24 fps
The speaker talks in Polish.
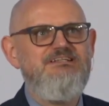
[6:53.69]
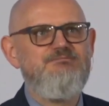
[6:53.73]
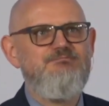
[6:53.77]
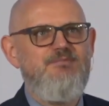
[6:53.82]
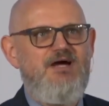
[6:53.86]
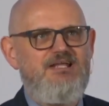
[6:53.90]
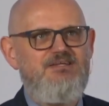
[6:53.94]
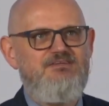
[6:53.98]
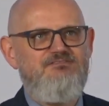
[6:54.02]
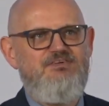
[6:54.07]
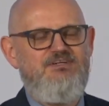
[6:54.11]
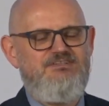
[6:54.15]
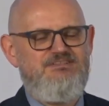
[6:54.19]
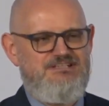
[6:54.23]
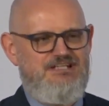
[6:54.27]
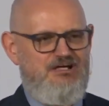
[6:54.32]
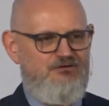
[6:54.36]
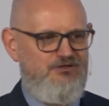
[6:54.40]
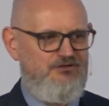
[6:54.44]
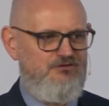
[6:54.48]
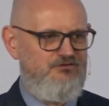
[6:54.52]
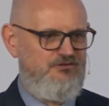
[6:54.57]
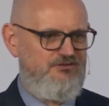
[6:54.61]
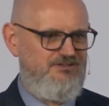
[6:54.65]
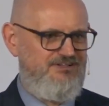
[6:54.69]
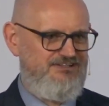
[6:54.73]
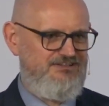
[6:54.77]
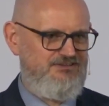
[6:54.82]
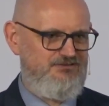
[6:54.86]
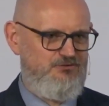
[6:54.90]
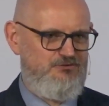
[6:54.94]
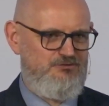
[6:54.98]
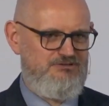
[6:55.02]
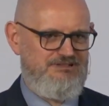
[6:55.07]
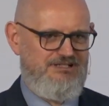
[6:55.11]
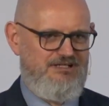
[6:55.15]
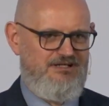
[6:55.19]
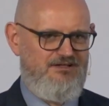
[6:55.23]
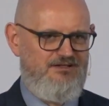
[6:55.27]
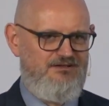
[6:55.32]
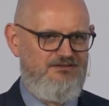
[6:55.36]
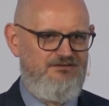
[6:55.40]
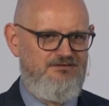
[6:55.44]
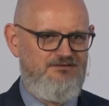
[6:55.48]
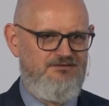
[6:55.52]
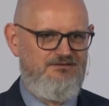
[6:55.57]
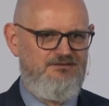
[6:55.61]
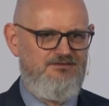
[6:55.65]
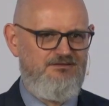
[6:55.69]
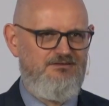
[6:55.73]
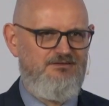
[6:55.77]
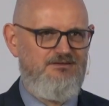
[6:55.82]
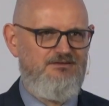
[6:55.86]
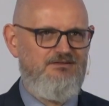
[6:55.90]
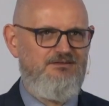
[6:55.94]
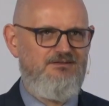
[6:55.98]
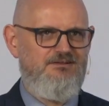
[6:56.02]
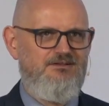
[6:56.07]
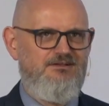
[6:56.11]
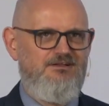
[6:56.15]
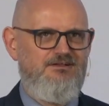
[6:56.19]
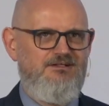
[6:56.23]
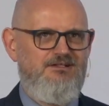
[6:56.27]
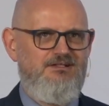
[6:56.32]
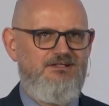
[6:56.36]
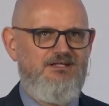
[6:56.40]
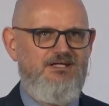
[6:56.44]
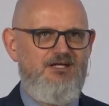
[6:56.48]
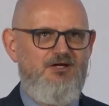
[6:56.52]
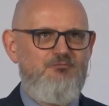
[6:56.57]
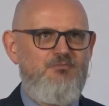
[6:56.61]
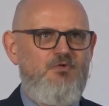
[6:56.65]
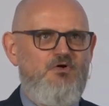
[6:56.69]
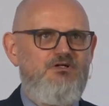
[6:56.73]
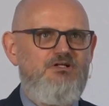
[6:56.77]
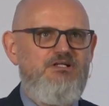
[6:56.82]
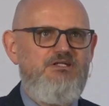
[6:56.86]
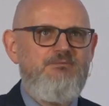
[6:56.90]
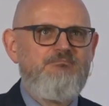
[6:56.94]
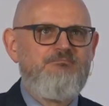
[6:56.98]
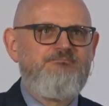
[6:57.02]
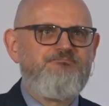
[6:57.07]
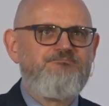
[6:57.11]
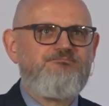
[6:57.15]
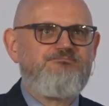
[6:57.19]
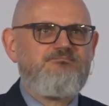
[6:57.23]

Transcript: zmartwychwstałego Chrystusa. Mogli